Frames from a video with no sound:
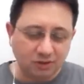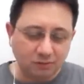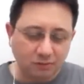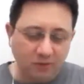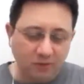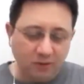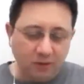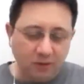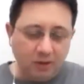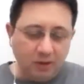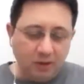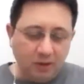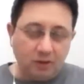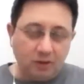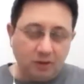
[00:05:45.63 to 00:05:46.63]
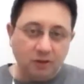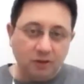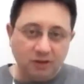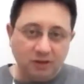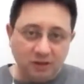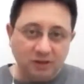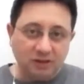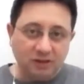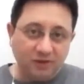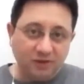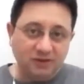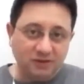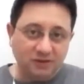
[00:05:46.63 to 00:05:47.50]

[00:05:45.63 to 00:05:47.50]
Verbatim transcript: E, ki irtifası da bayağı yeterli.